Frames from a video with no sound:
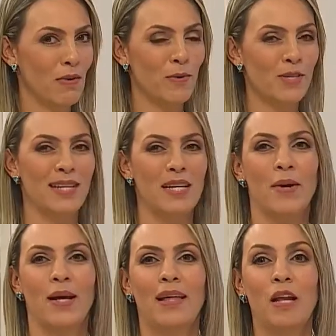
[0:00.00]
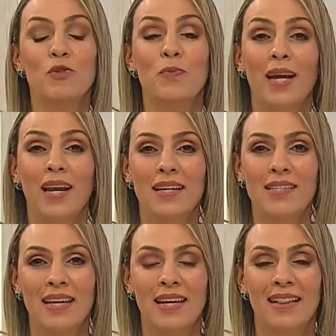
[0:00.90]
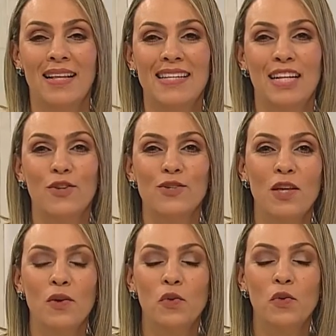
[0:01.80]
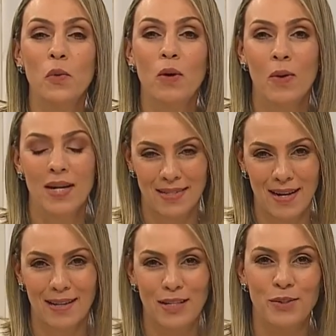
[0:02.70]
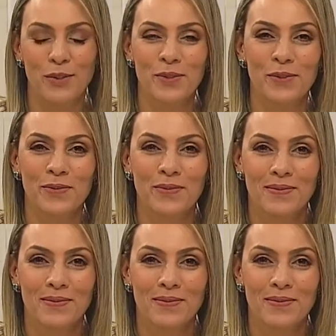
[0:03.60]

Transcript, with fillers: recibamos esta llamada de Luz Vélez desde el 12 de octubre. Buenas tardes, Luz.